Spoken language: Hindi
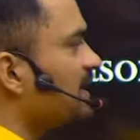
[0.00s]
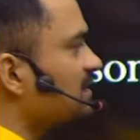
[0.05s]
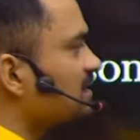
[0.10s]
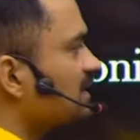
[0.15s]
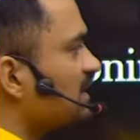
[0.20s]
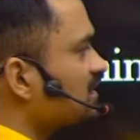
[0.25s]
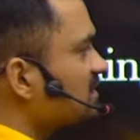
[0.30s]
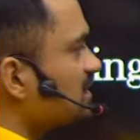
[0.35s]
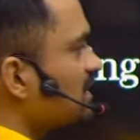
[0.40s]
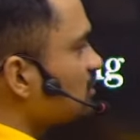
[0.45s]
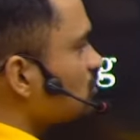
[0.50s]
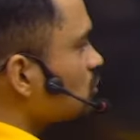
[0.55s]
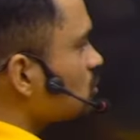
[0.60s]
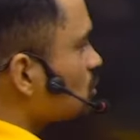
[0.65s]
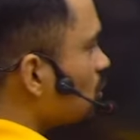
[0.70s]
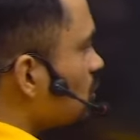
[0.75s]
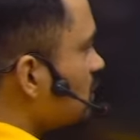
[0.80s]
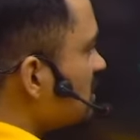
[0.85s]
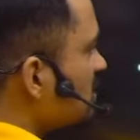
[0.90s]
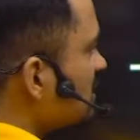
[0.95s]
करते हैं तो
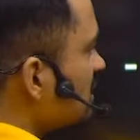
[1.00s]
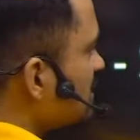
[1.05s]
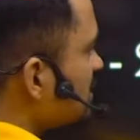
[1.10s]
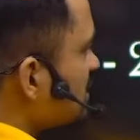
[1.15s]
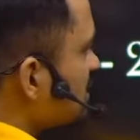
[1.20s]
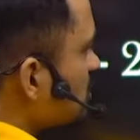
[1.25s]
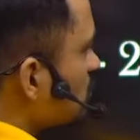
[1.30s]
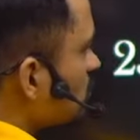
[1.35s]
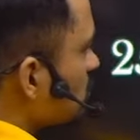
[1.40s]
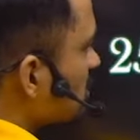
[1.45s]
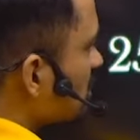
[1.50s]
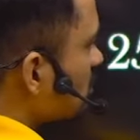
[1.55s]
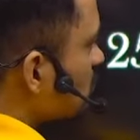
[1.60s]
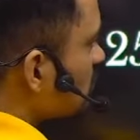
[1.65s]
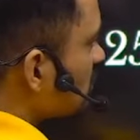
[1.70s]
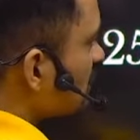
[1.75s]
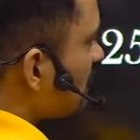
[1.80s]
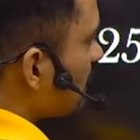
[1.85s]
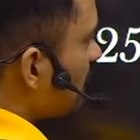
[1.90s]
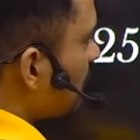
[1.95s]
थोड़ी सी इजी होती है
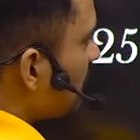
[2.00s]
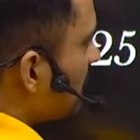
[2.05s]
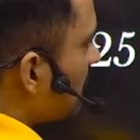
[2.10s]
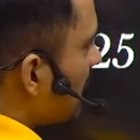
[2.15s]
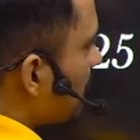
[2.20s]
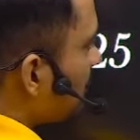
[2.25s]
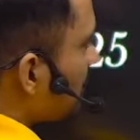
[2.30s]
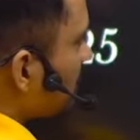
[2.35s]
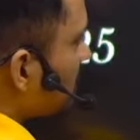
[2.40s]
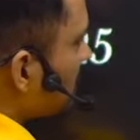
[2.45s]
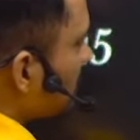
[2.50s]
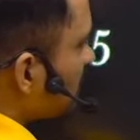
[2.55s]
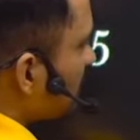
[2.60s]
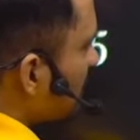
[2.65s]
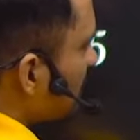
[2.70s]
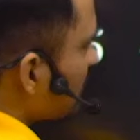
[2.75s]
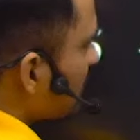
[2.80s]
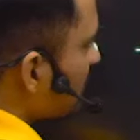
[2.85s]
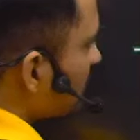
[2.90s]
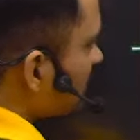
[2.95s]
तो यहाँ पर आप अपना
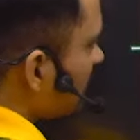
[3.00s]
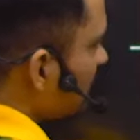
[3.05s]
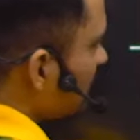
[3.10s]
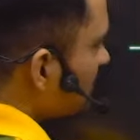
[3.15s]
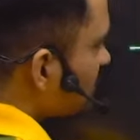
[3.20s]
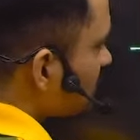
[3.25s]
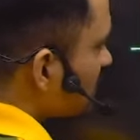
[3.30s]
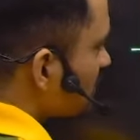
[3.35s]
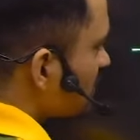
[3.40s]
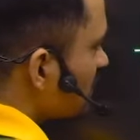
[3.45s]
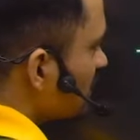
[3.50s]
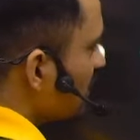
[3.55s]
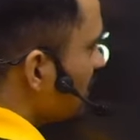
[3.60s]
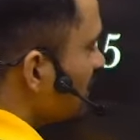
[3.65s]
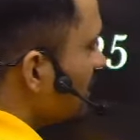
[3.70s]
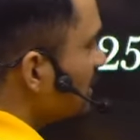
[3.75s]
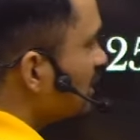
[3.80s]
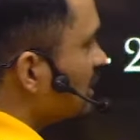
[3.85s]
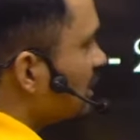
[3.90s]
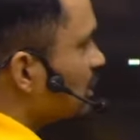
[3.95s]
टारगेट क्या ले सकते
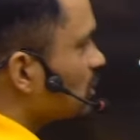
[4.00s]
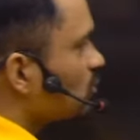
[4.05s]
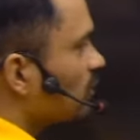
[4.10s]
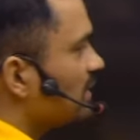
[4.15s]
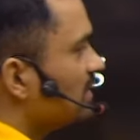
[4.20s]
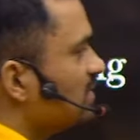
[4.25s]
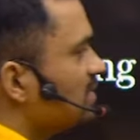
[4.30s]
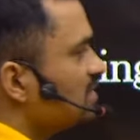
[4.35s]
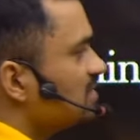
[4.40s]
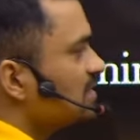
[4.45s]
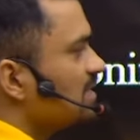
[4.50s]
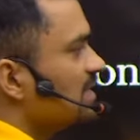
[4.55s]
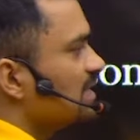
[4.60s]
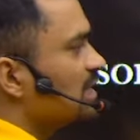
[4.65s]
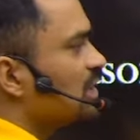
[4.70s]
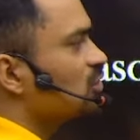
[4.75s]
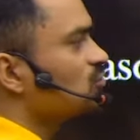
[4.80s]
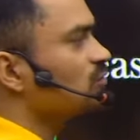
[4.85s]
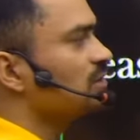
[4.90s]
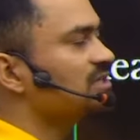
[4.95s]
हैं 20 से
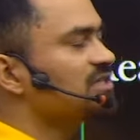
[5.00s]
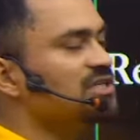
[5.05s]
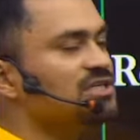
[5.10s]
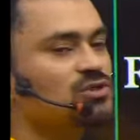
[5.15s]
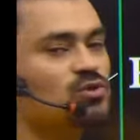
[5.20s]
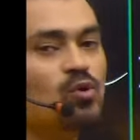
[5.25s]
लेकर 22